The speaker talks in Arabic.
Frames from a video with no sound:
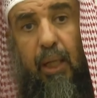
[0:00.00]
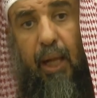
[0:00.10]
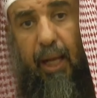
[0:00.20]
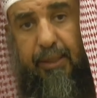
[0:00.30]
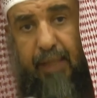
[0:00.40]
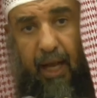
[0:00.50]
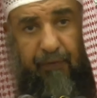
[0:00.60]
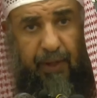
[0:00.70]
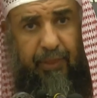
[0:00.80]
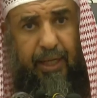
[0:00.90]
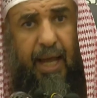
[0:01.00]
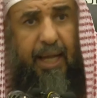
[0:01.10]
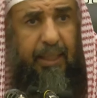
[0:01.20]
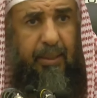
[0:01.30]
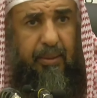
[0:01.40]
ان تحفظ
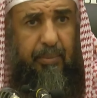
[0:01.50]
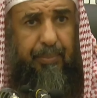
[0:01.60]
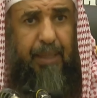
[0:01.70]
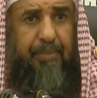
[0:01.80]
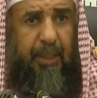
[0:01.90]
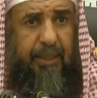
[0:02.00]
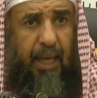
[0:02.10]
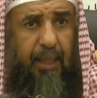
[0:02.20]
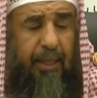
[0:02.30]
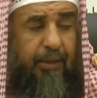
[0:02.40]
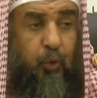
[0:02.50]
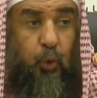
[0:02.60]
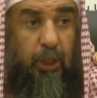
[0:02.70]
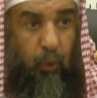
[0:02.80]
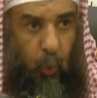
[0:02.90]
لكن بالمقدار الذي
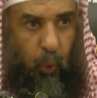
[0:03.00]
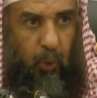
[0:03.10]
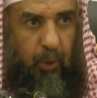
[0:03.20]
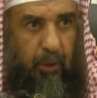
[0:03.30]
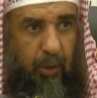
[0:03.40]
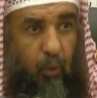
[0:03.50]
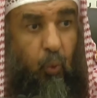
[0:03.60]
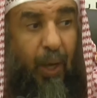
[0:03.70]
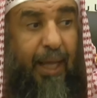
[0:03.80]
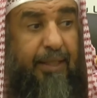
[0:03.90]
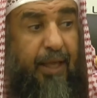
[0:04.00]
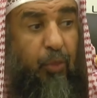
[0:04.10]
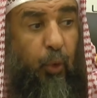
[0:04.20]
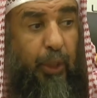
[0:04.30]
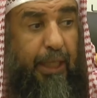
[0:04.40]
تطيقه ولا
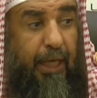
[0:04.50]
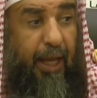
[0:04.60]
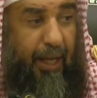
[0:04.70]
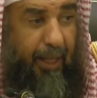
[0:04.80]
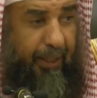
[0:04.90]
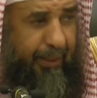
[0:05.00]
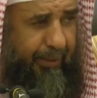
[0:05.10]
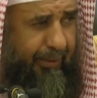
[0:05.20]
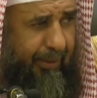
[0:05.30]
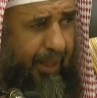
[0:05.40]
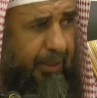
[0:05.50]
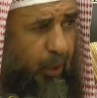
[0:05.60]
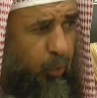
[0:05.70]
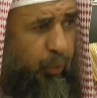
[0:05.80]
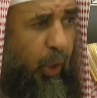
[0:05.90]
تنظر الى الاخرين لا
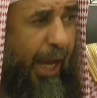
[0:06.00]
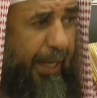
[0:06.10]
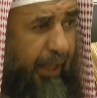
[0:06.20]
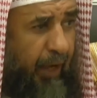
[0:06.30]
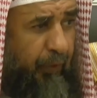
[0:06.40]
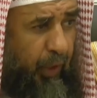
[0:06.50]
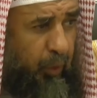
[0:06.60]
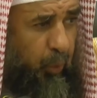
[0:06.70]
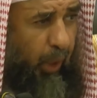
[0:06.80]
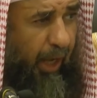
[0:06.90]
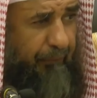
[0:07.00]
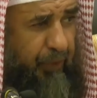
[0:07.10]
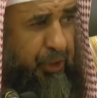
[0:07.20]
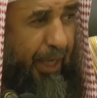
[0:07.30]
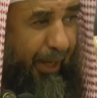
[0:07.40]
تقل فلان حفظ القران
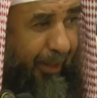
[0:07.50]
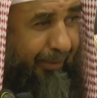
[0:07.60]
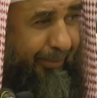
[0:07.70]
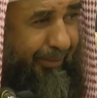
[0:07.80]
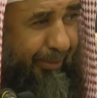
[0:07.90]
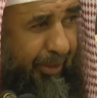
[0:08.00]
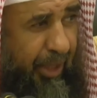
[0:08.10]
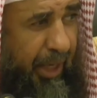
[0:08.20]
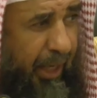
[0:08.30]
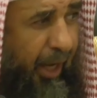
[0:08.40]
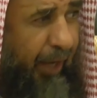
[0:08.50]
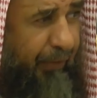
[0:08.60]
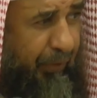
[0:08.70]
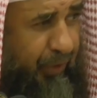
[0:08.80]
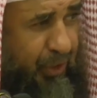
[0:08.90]
في سنه اذا انا
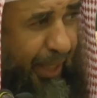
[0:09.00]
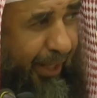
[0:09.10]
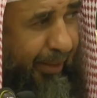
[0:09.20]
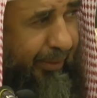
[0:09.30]
احفظ في سنه